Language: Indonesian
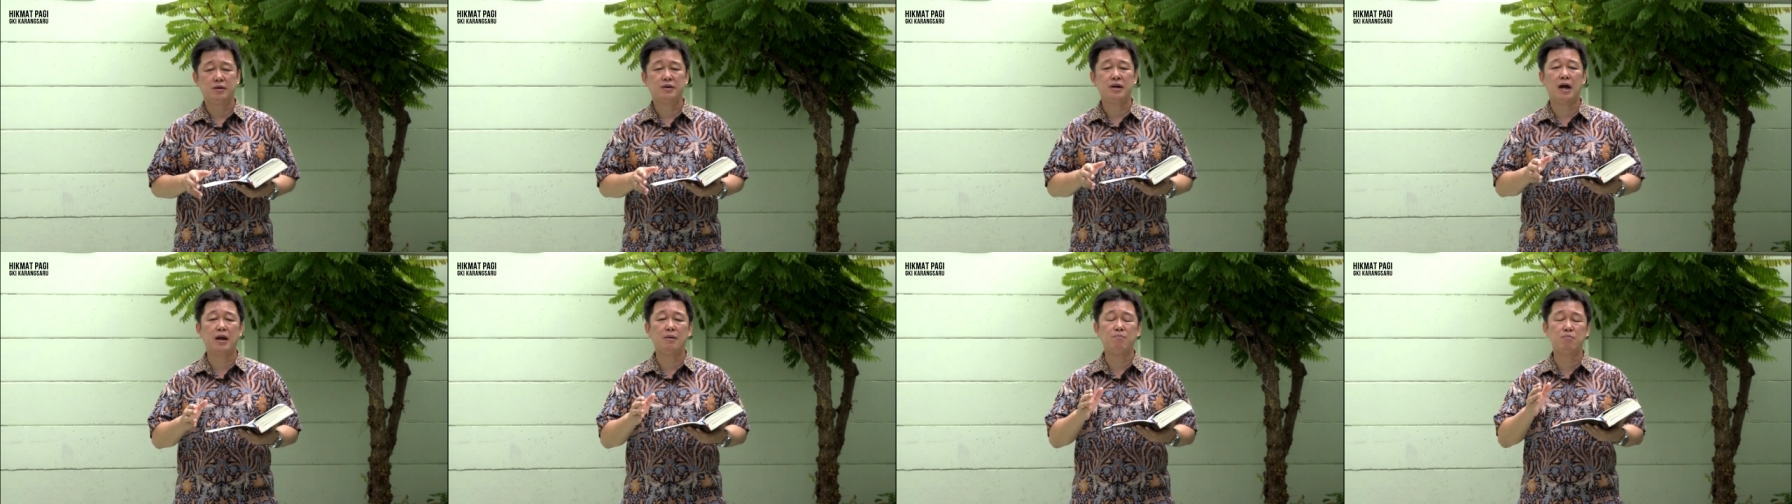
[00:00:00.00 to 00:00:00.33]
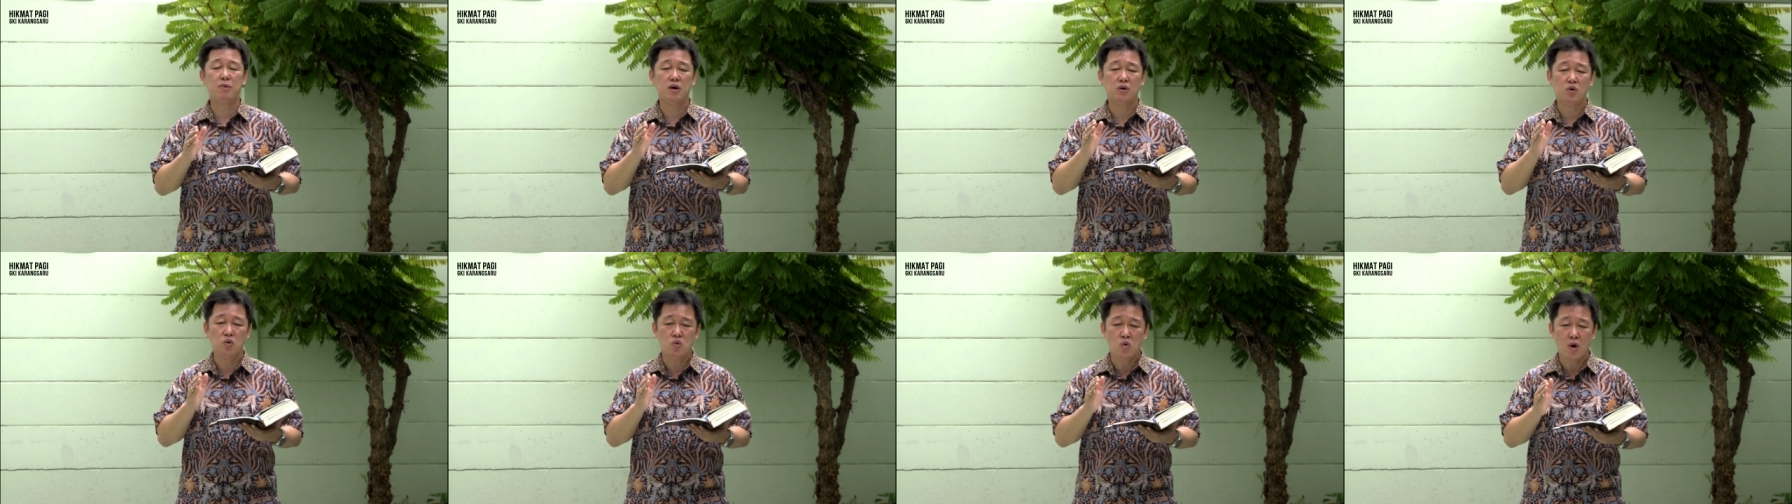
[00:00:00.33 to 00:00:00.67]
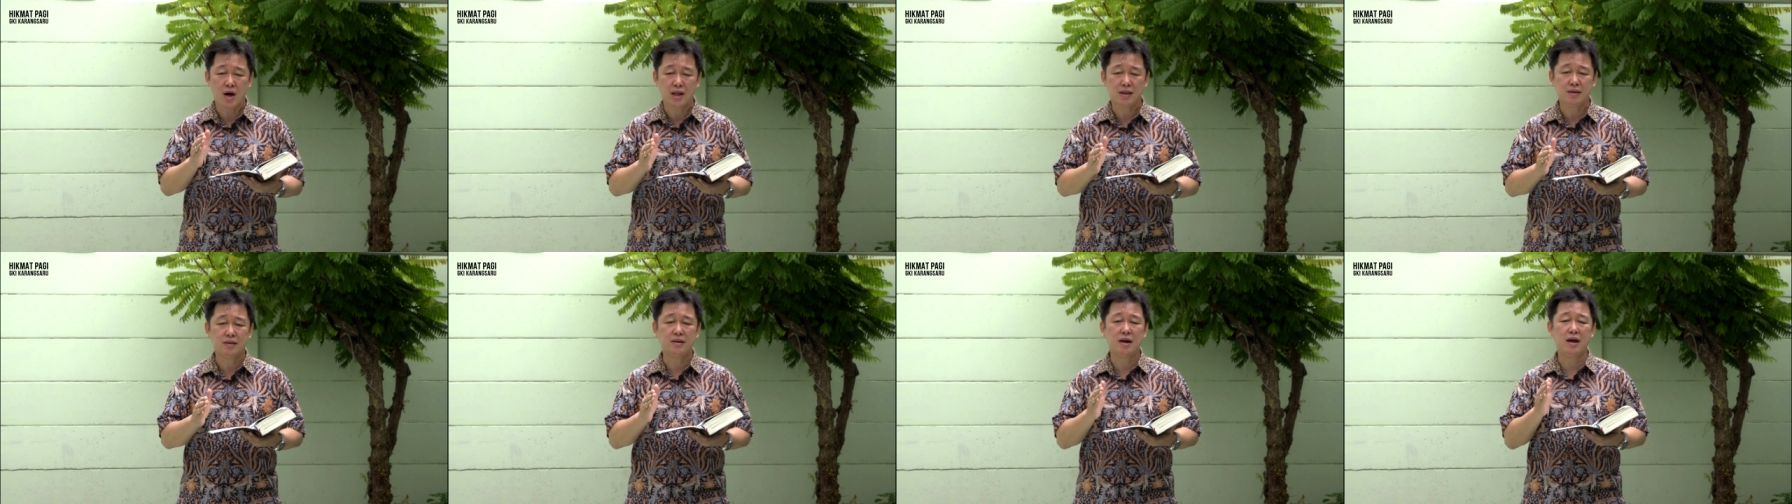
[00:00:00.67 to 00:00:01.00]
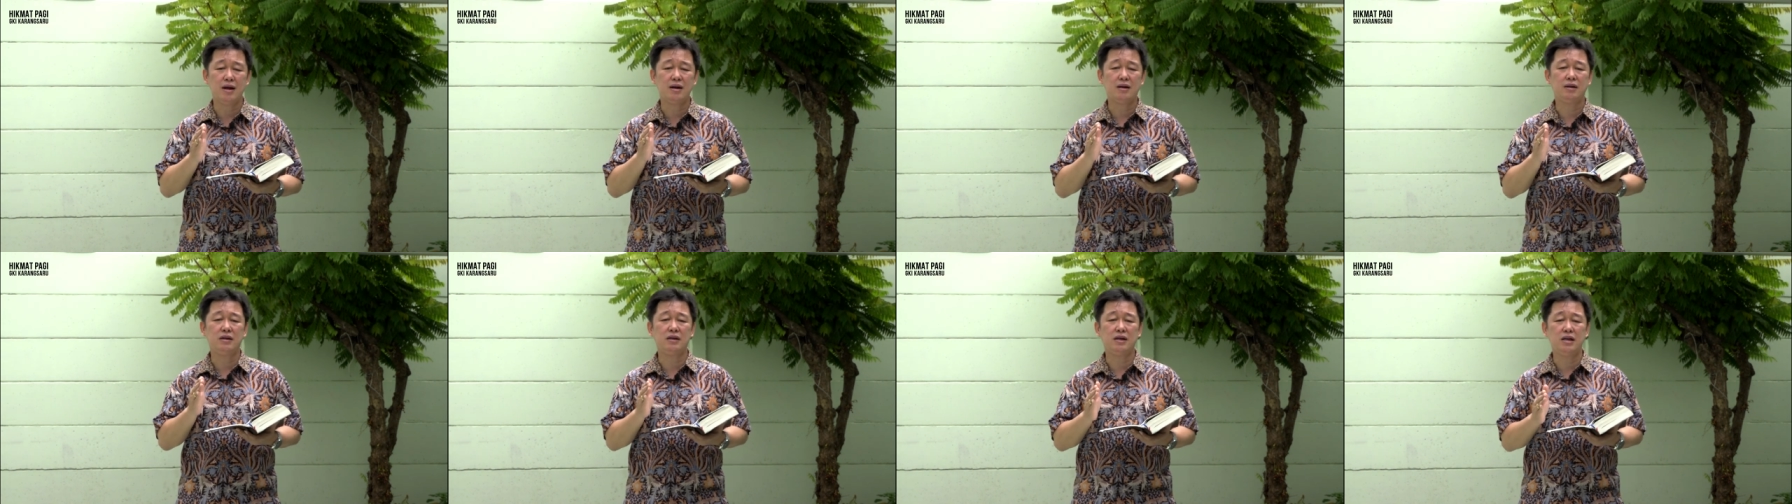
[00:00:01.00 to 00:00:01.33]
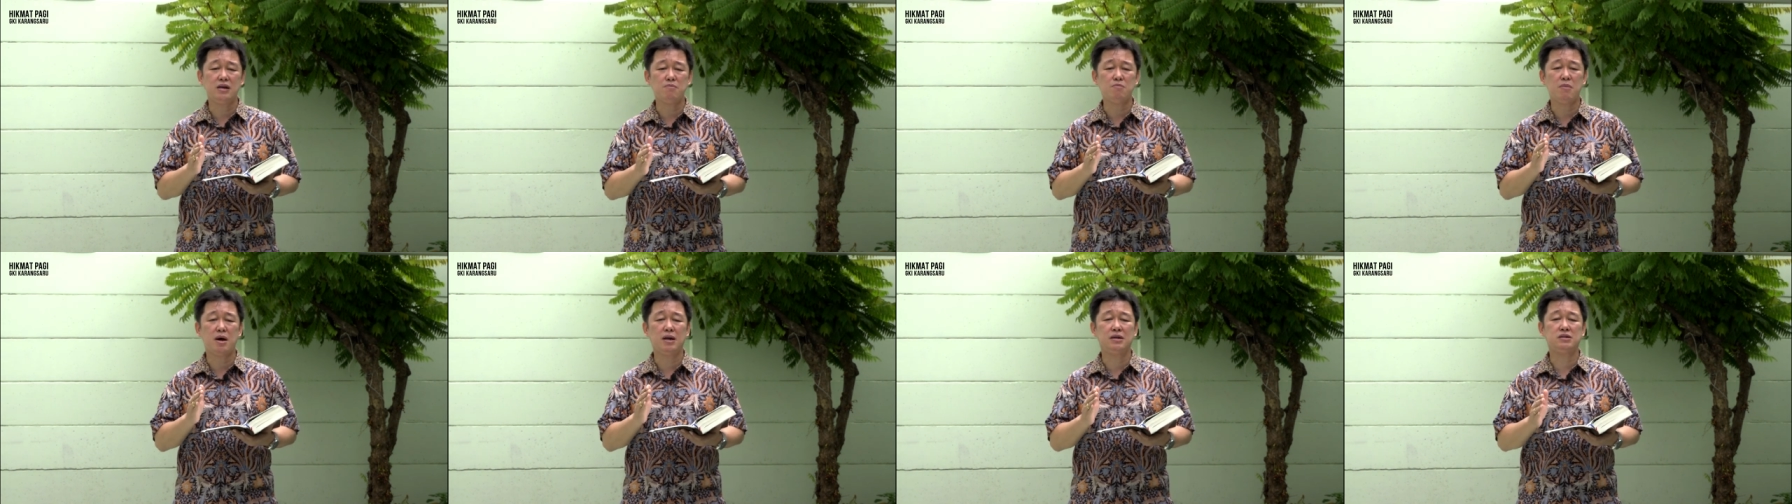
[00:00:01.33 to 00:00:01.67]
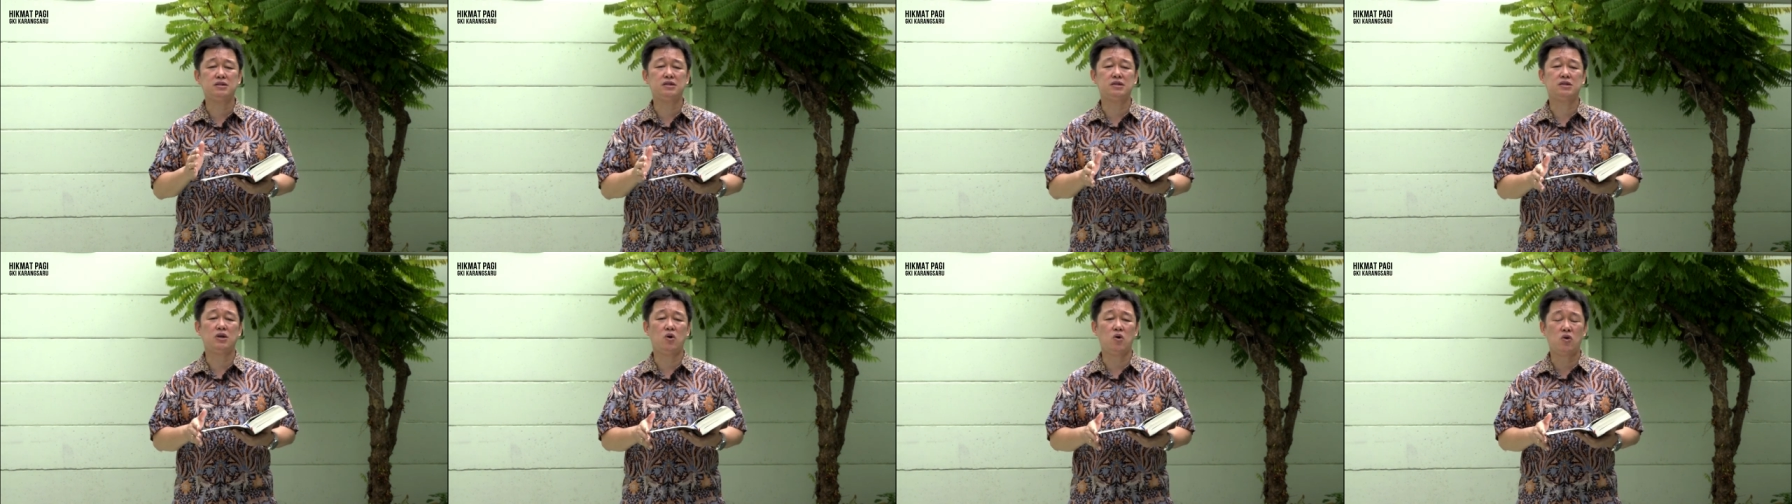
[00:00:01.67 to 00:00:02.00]
dan menguatkan
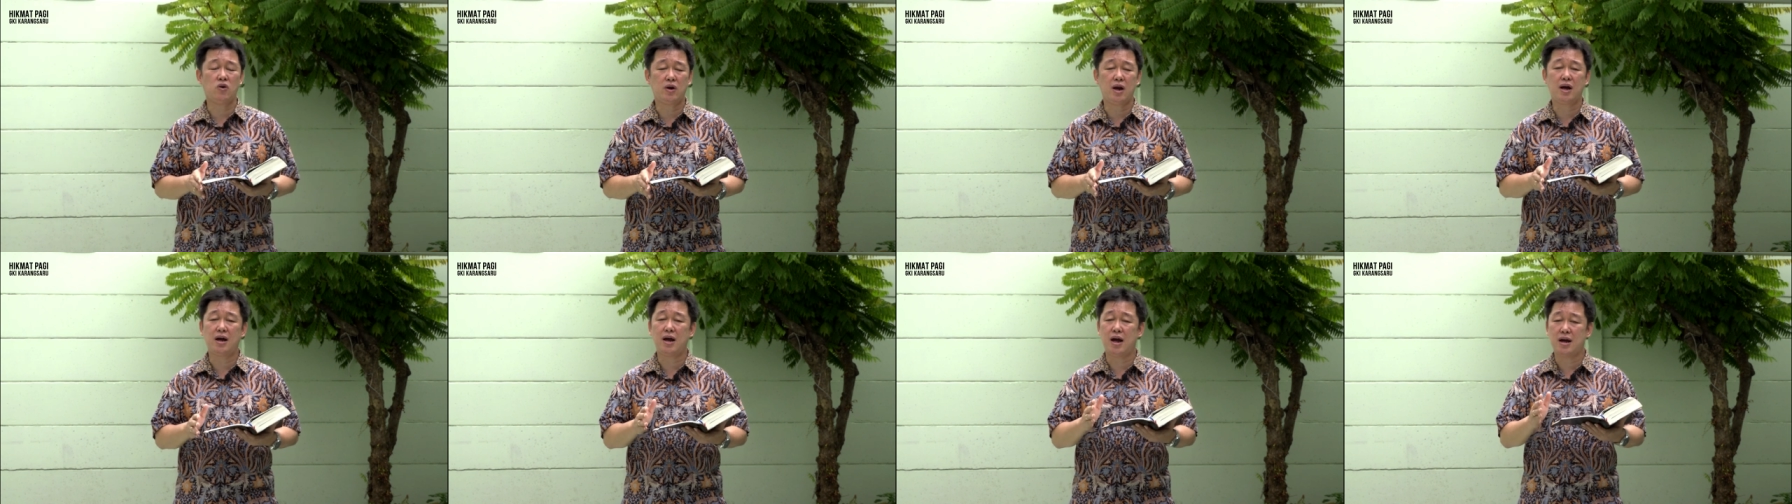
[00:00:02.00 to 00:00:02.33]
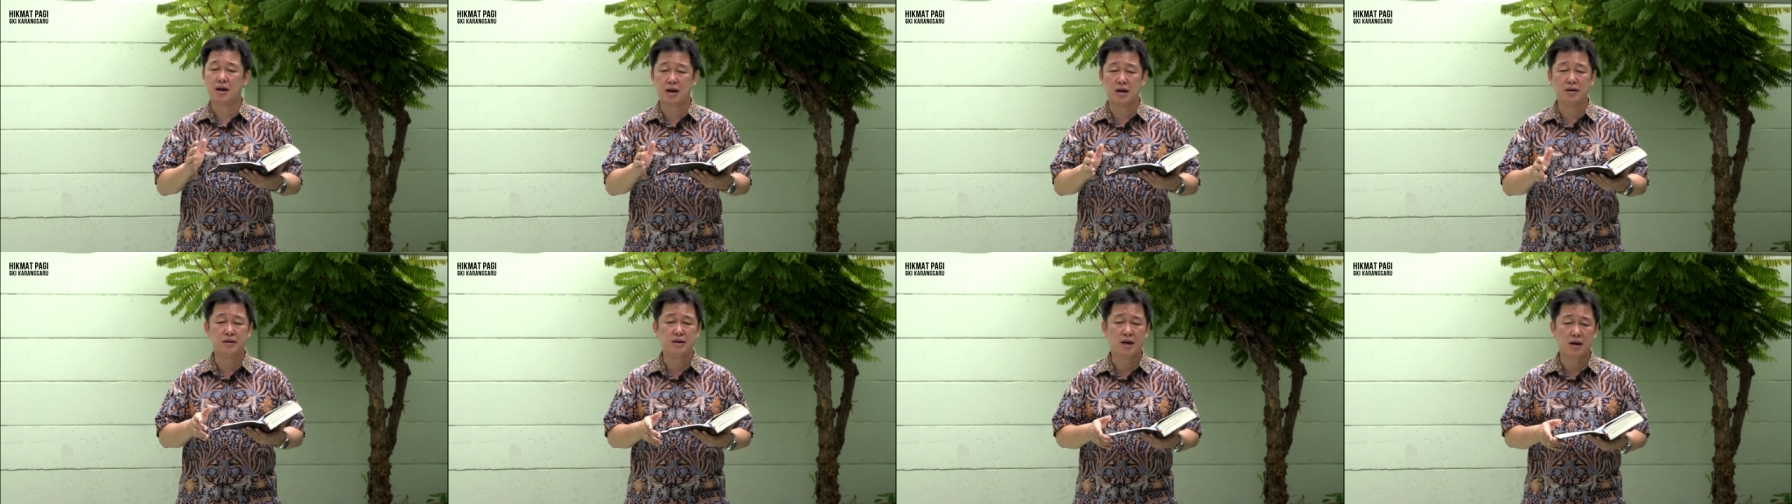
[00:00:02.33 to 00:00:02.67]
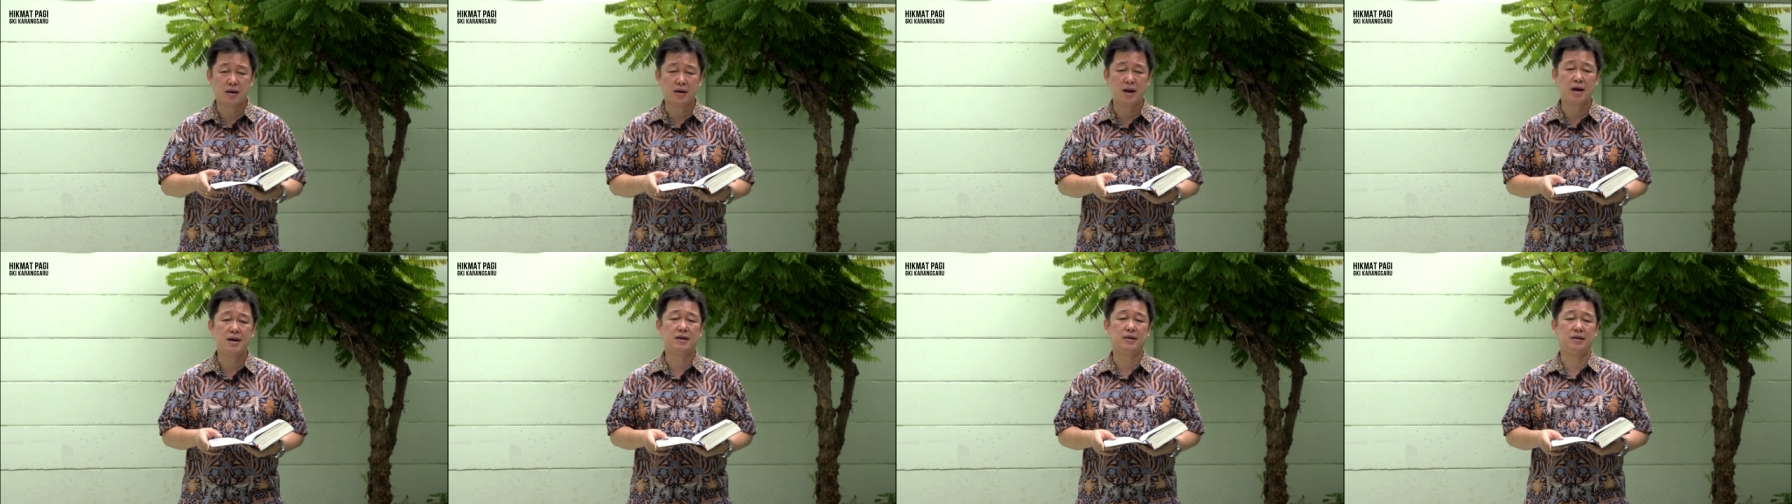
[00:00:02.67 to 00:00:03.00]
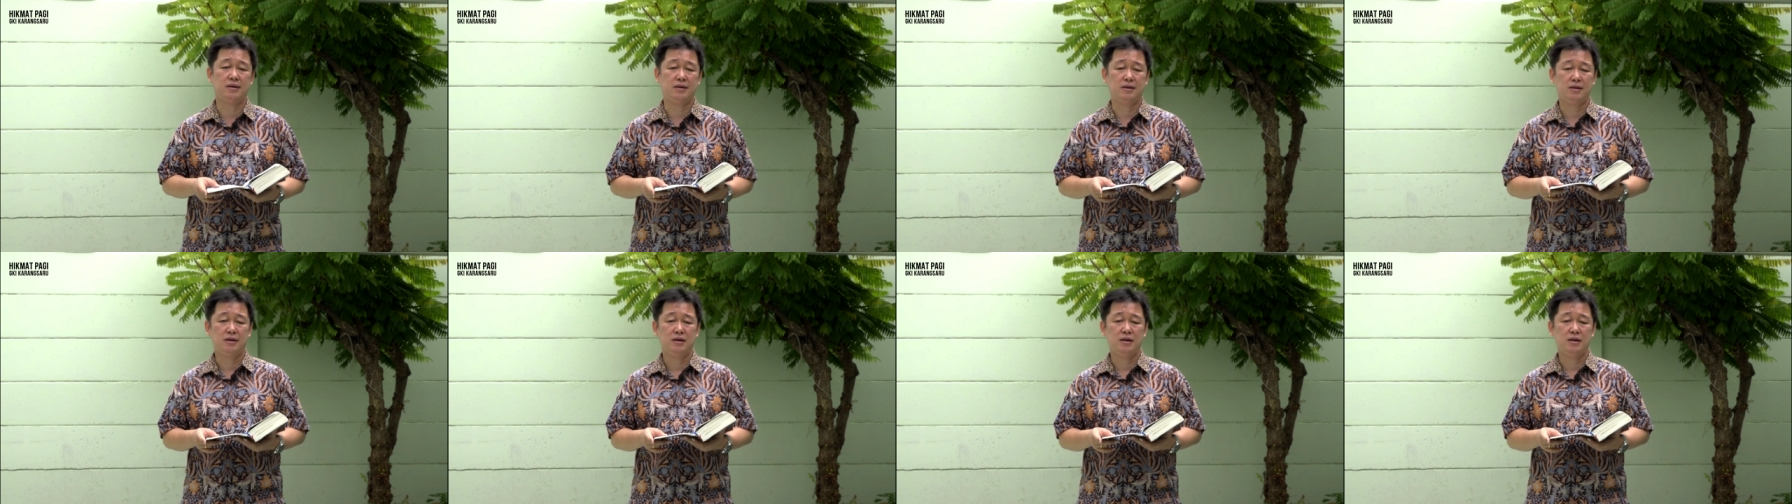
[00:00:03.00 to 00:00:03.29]
iman seorang akan yang lain